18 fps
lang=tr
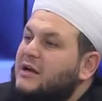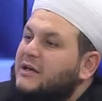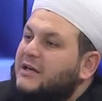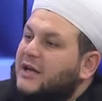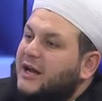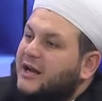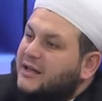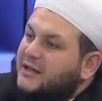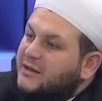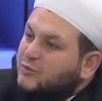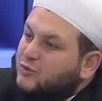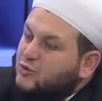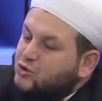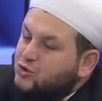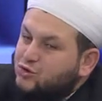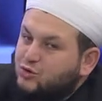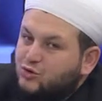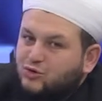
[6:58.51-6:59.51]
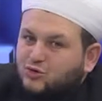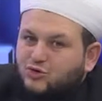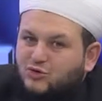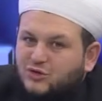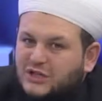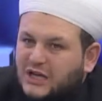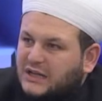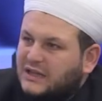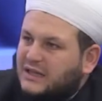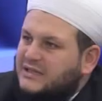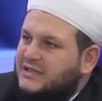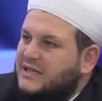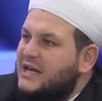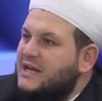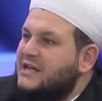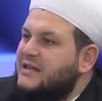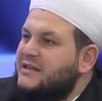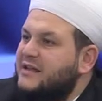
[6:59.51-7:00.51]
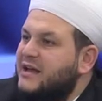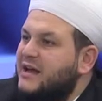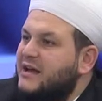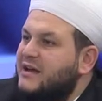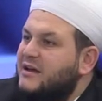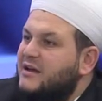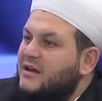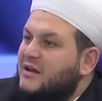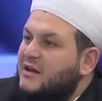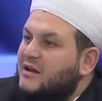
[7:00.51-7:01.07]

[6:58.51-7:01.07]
Yani adam uyuşturucuyu sallasa elinde